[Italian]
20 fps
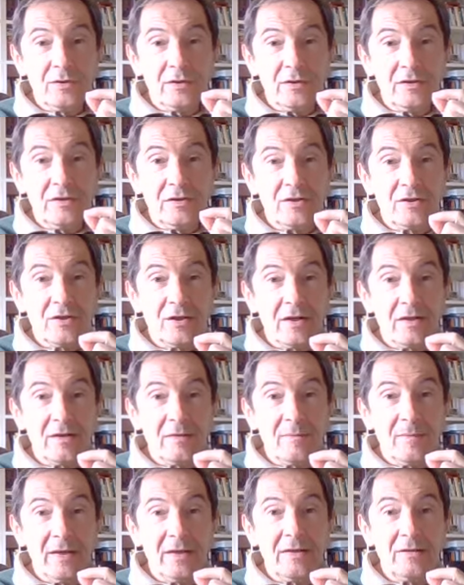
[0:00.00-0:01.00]
di
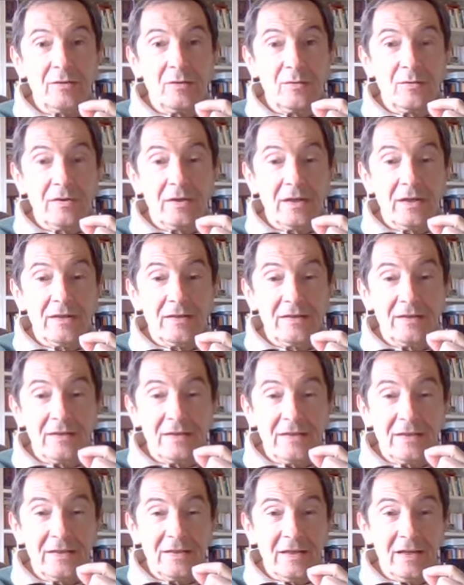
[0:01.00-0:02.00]
discernimento che ti
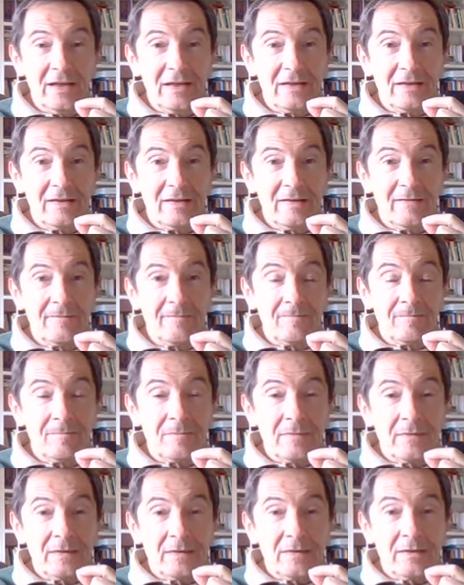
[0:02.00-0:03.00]
chiede
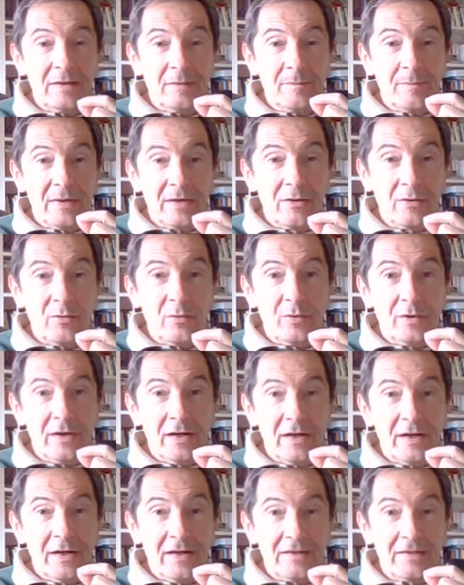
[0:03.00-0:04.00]
di
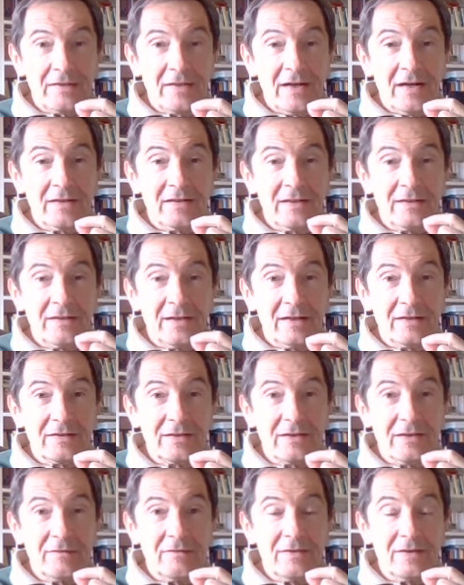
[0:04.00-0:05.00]
percorrere la strada della
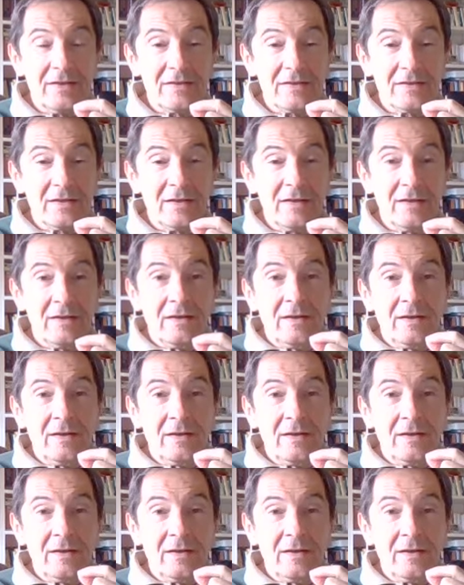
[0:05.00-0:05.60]
salvezza